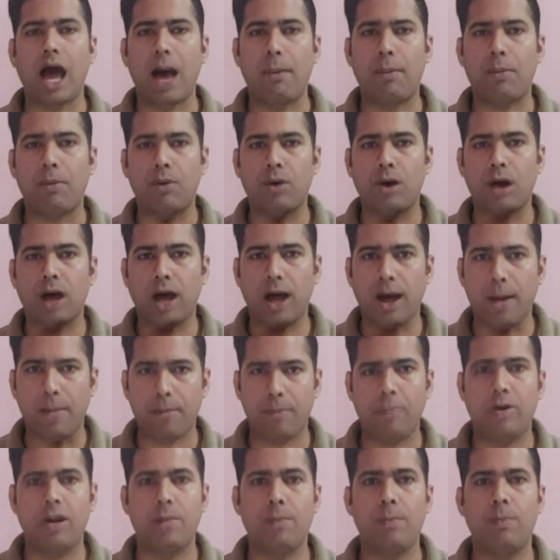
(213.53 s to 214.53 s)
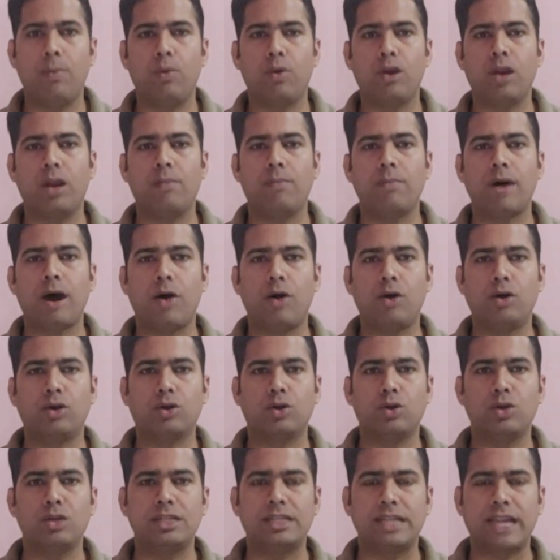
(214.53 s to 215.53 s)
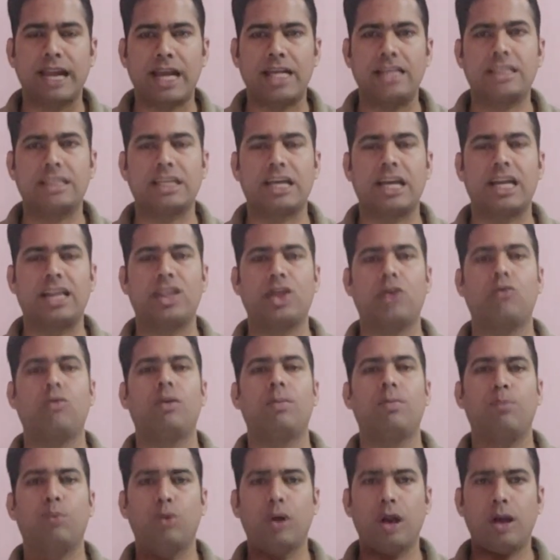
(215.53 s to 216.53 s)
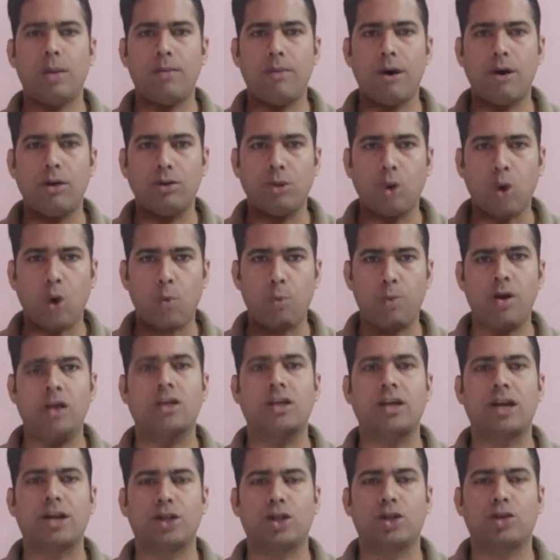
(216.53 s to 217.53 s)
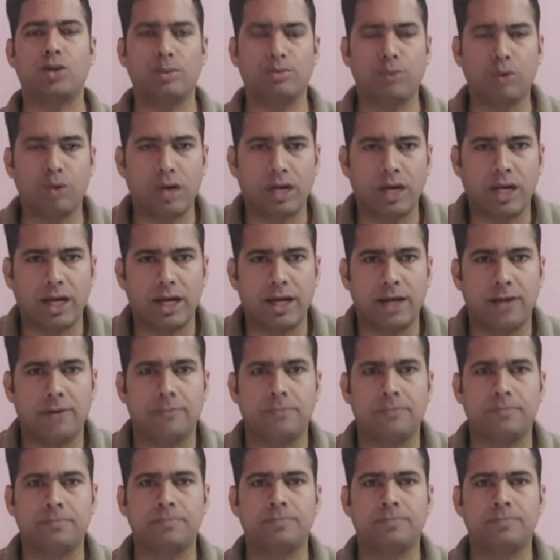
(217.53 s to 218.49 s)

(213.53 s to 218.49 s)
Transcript: आपको अपने पूरे माउथ को स्ट्रेस करते हुए पूरा माउथ ओपन करते हुए बोलना है